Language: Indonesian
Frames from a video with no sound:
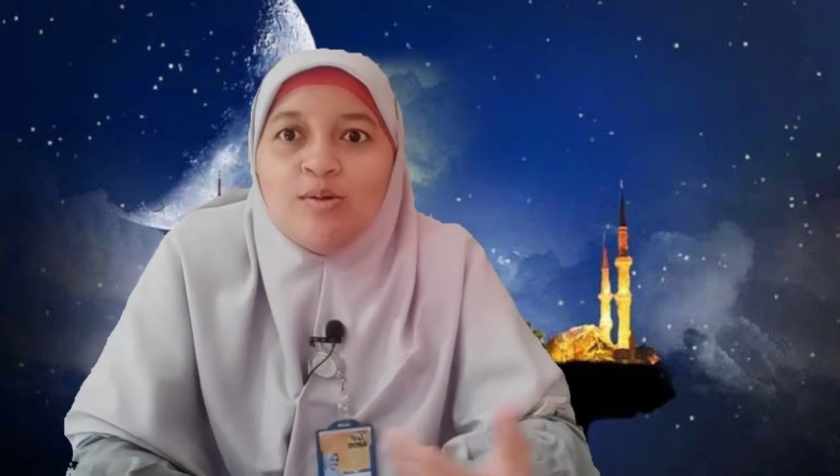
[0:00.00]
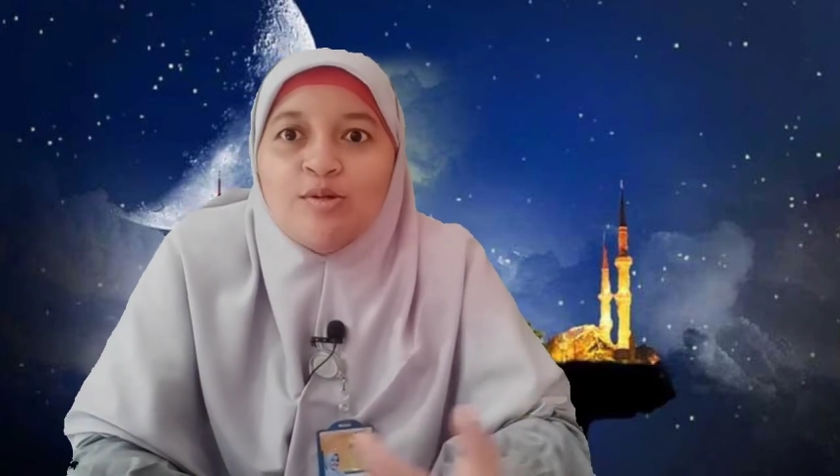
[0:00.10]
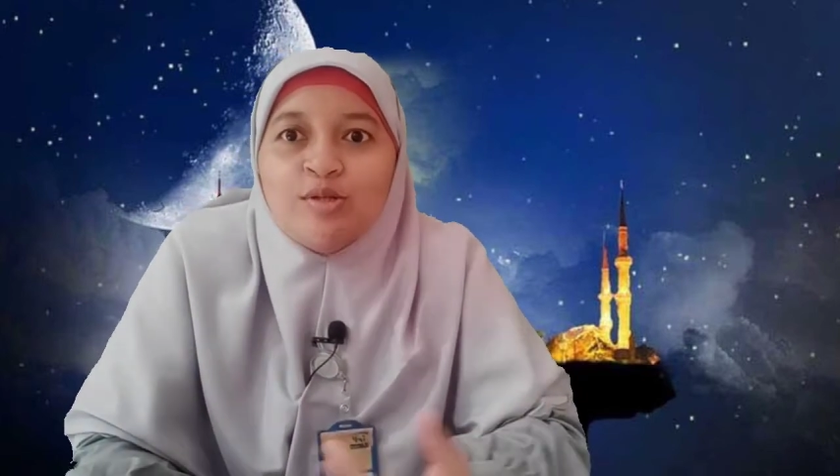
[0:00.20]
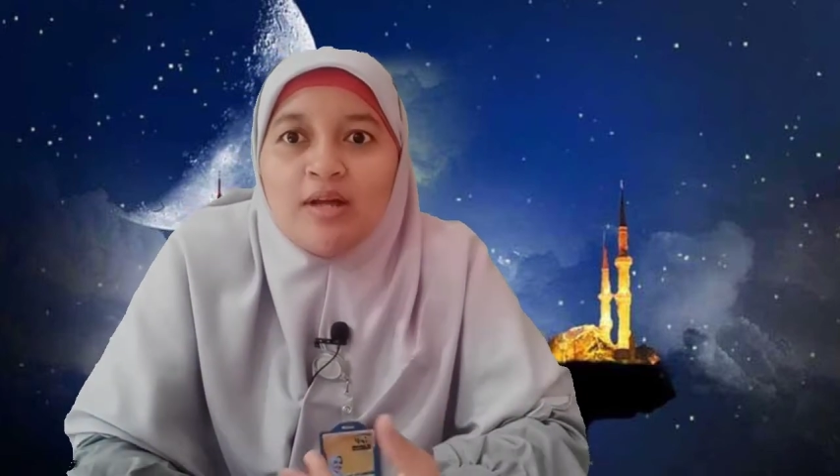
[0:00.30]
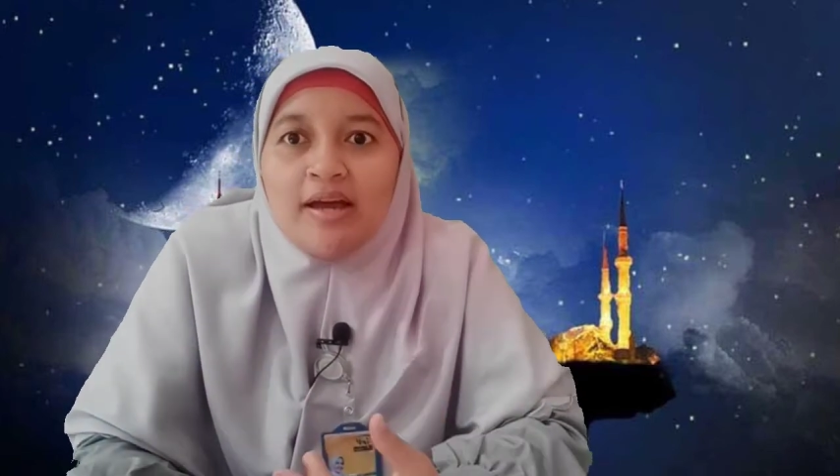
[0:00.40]

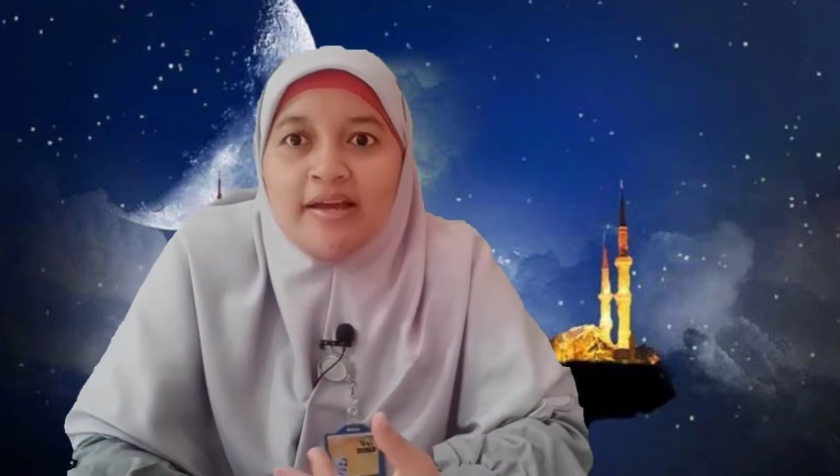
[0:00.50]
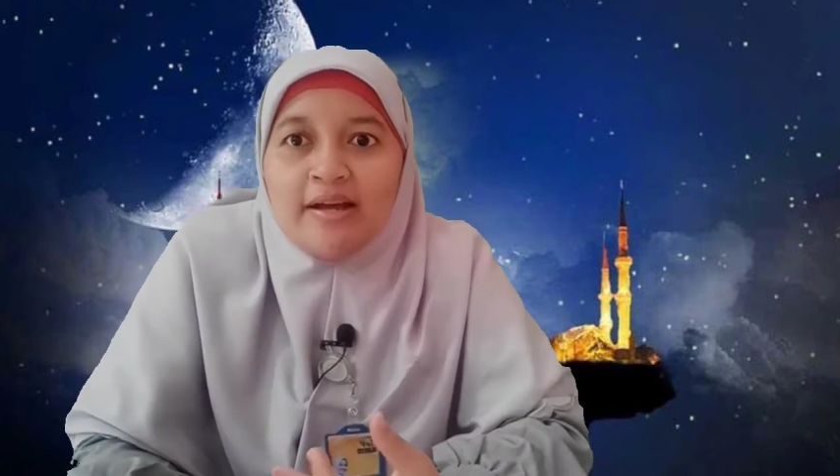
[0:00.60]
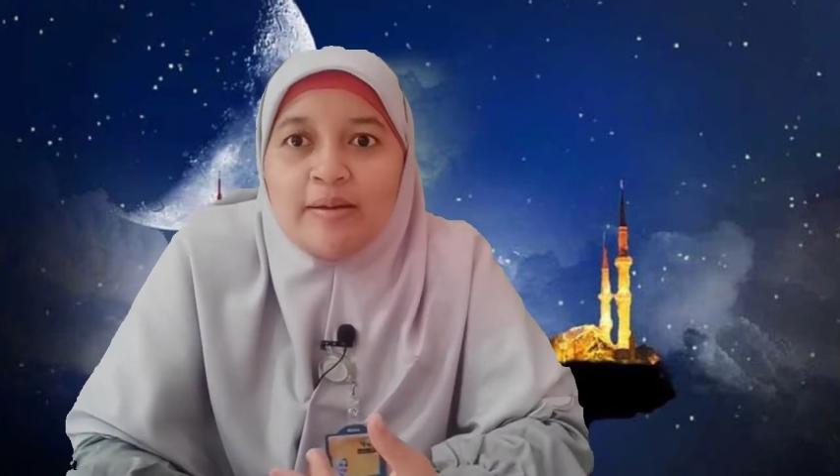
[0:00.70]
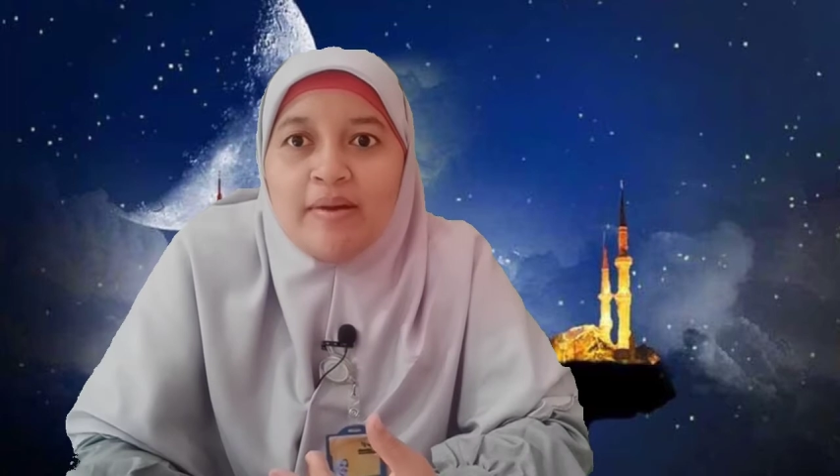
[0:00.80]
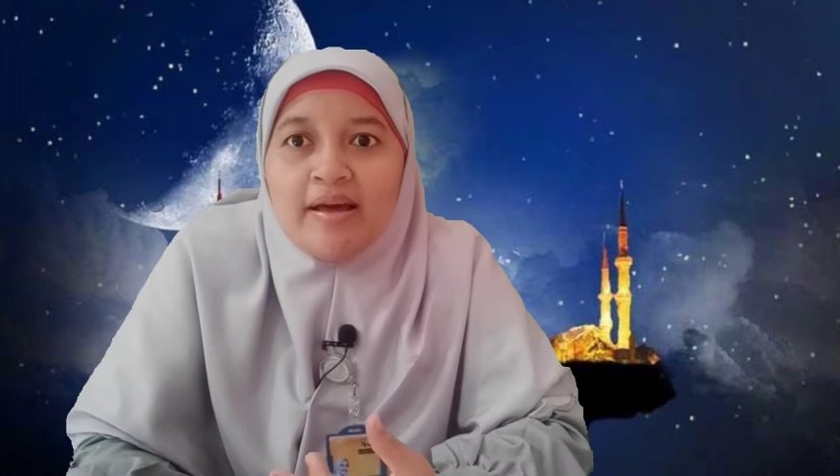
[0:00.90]
Husna
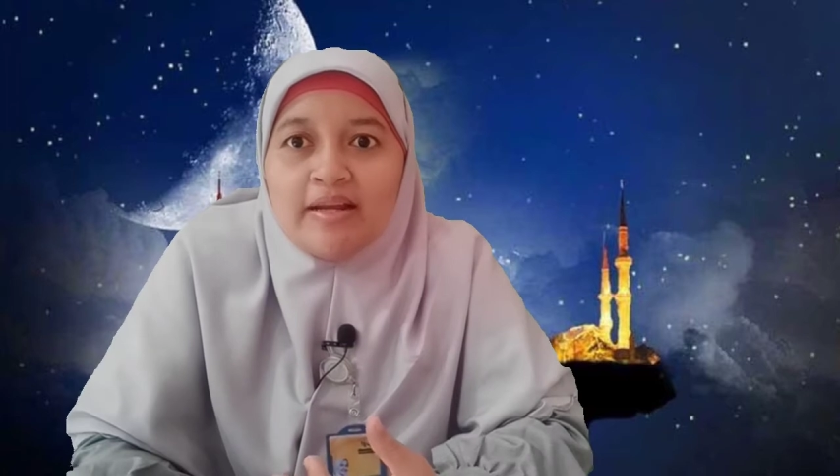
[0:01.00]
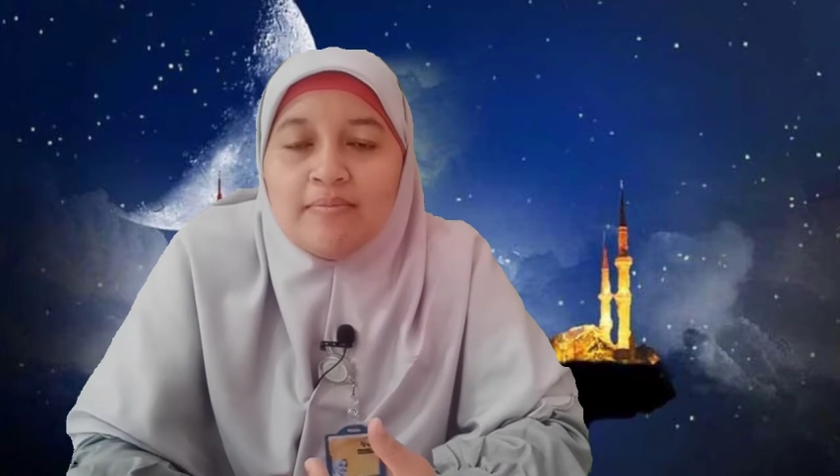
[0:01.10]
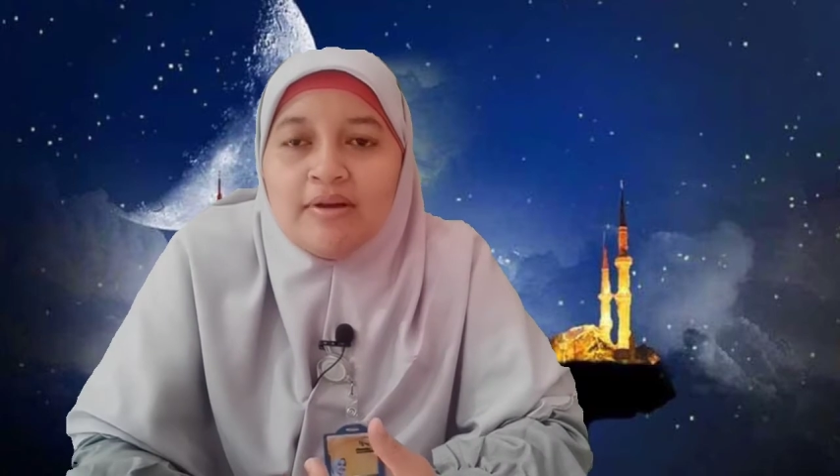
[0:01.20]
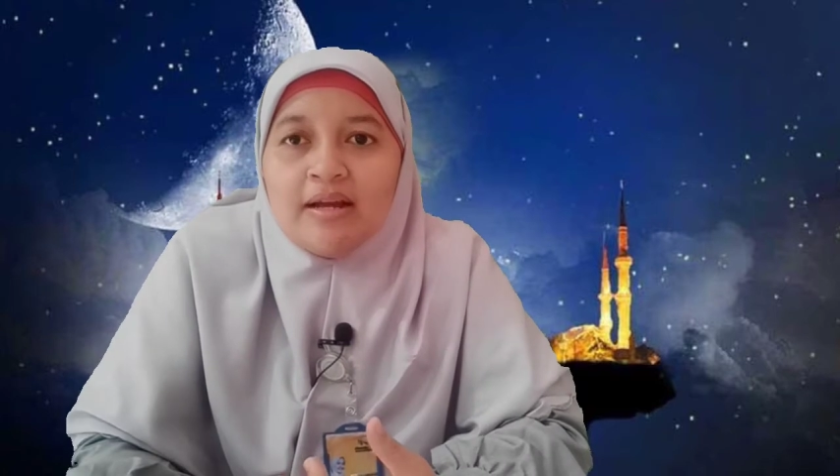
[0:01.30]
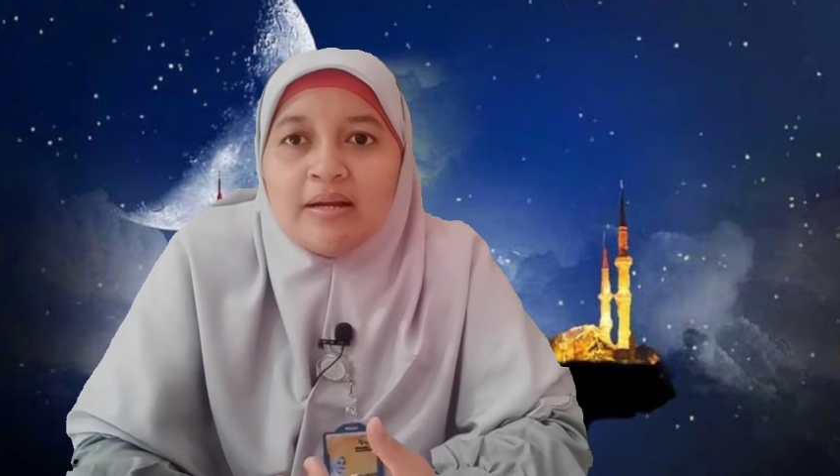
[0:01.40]
yang kemarin
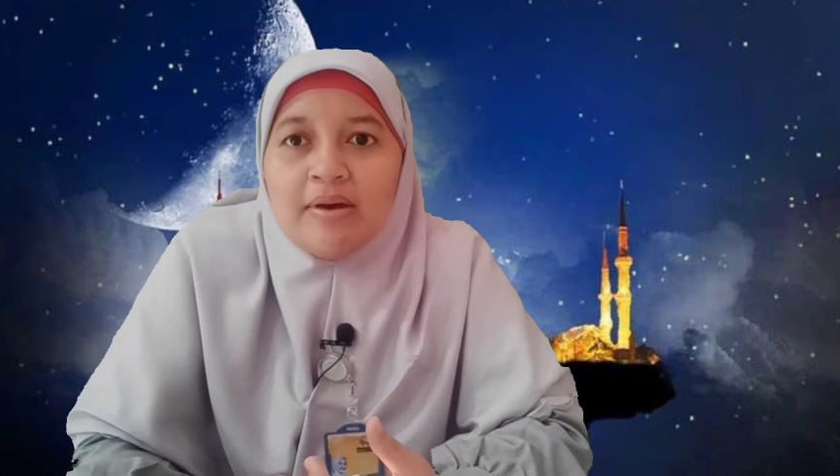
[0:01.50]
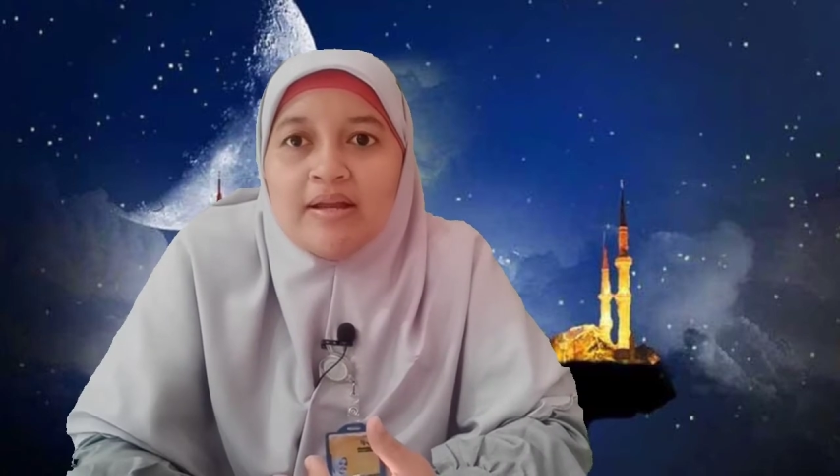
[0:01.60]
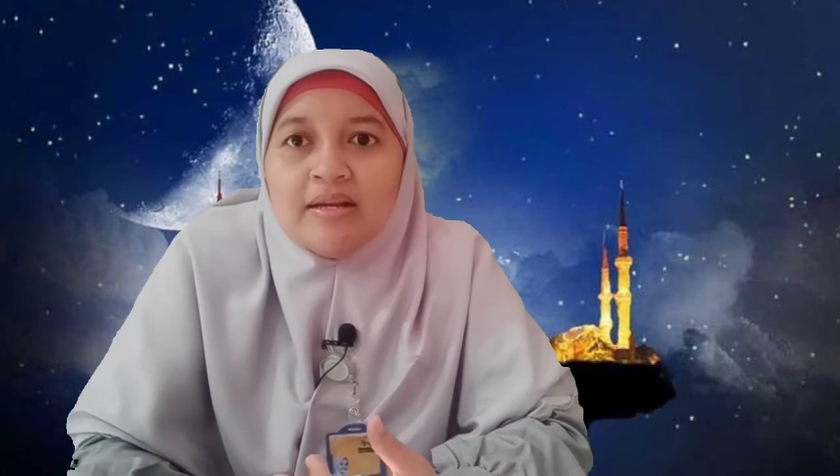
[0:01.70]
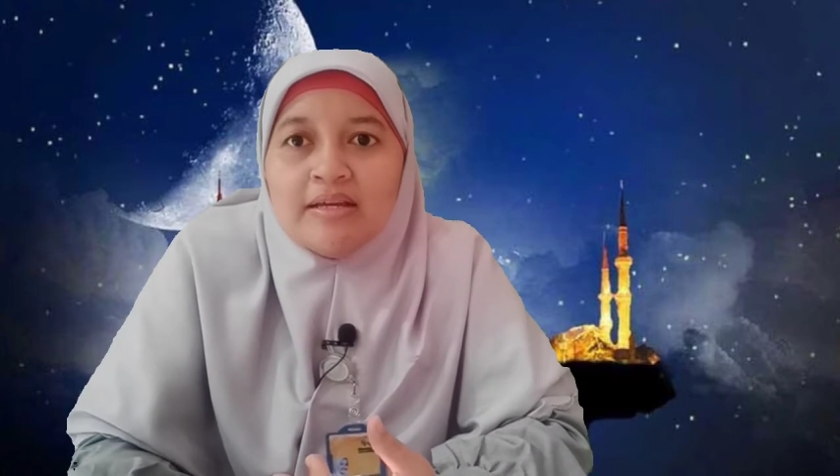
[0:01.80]
bahkan kemarin